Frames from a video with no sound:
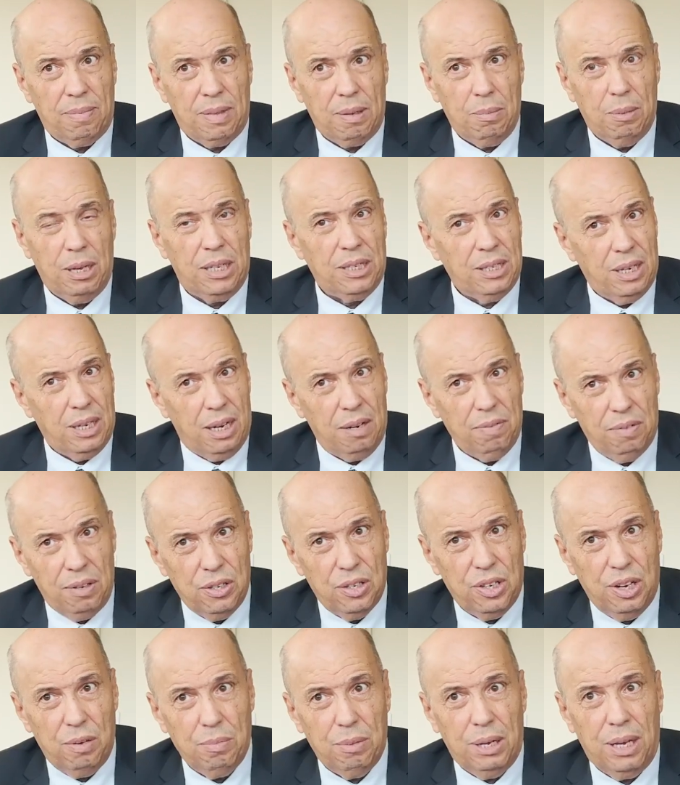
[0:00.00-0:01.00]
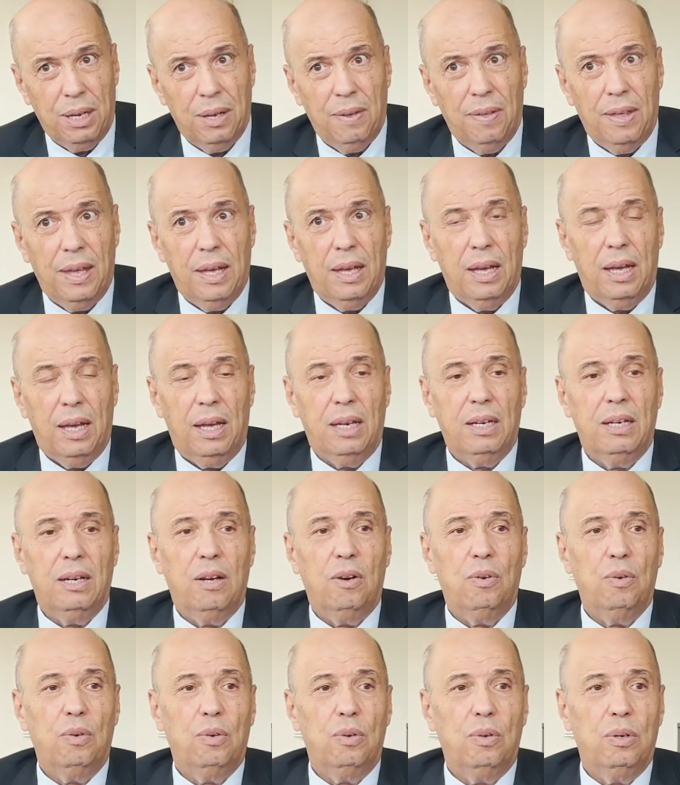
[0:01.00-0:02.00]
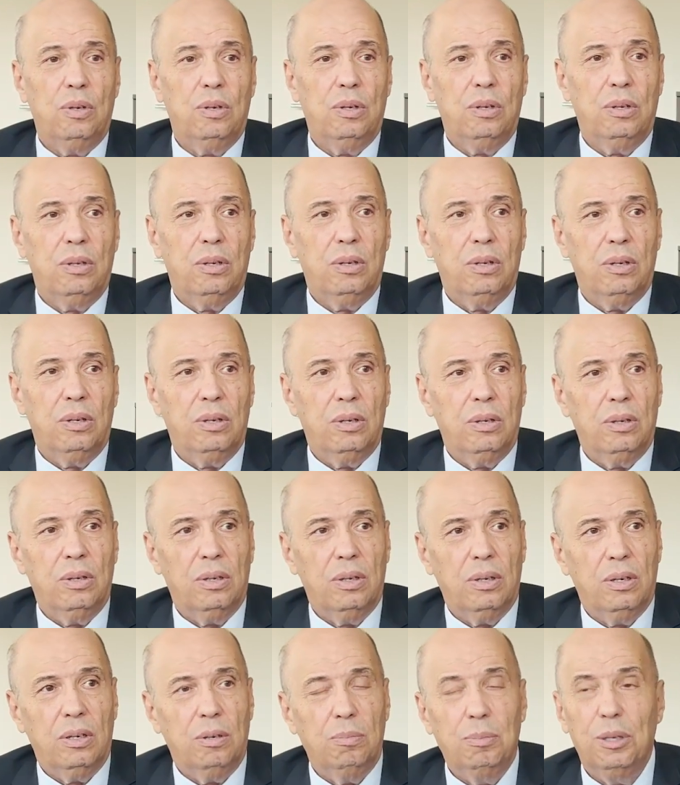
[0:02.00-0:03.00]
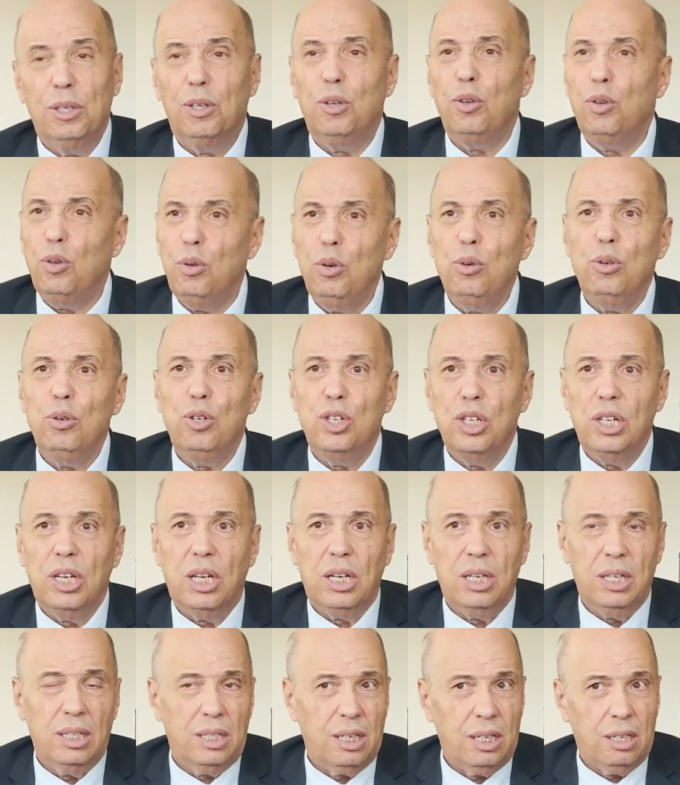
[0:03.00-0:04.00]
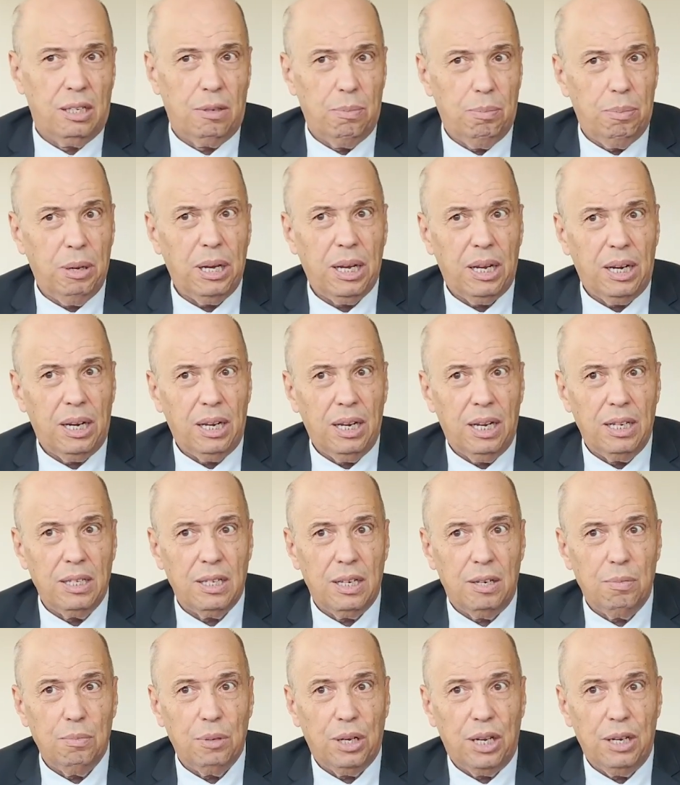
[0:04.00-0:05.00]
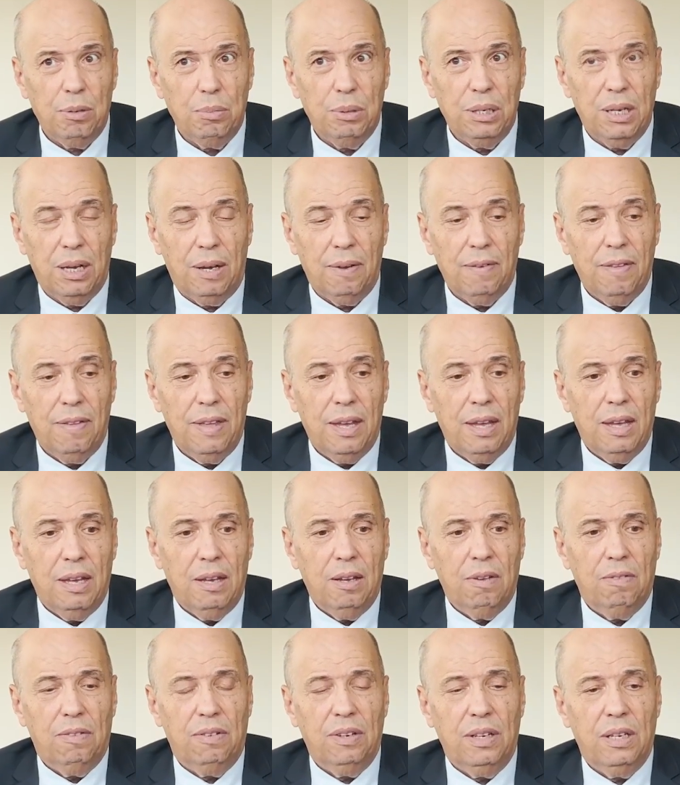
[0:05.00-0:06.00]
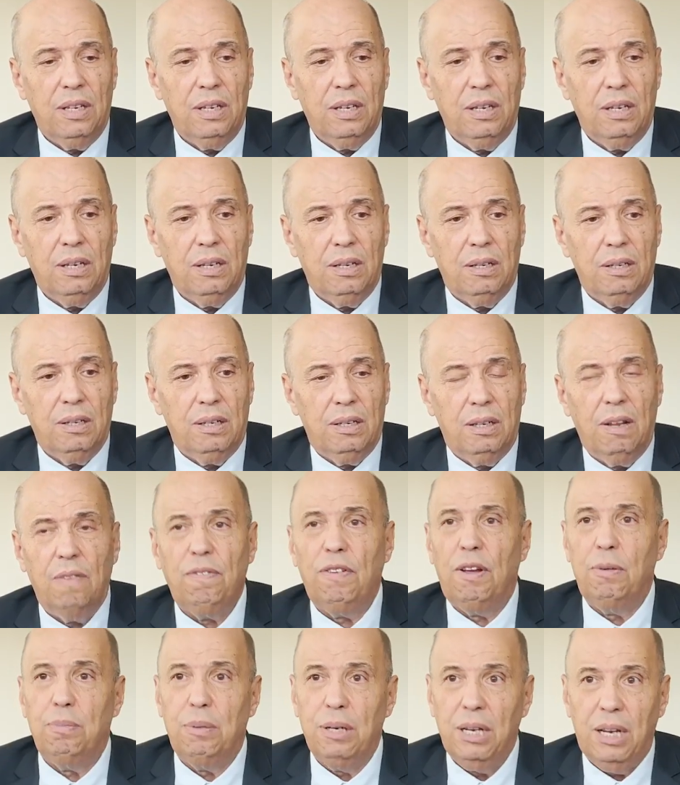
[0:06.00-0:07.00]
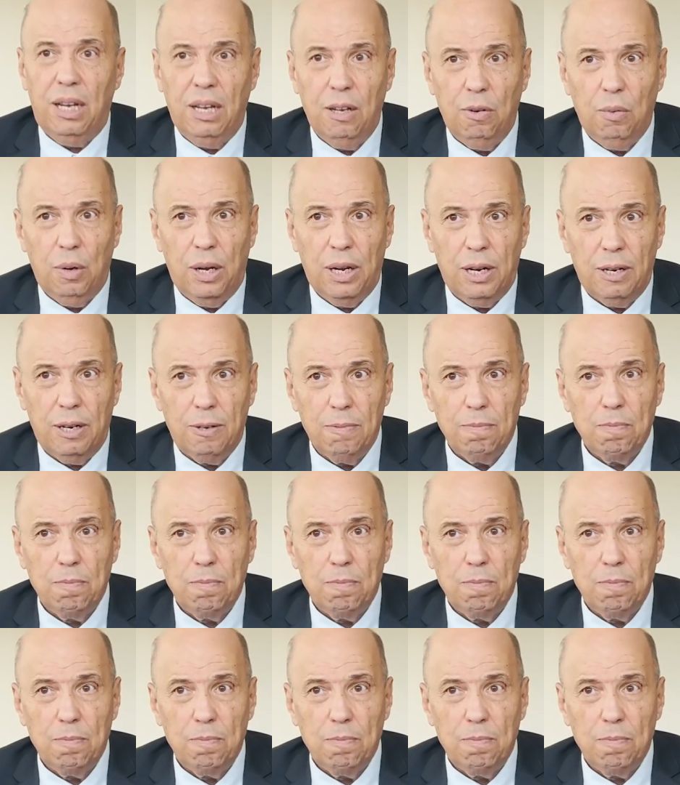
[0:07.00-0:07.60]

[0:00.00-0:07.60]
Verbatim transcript: باعتراف الجامع انه آه، الميثودولوجيا تطبق الرئاسه المغربيه في الدفع بالحوار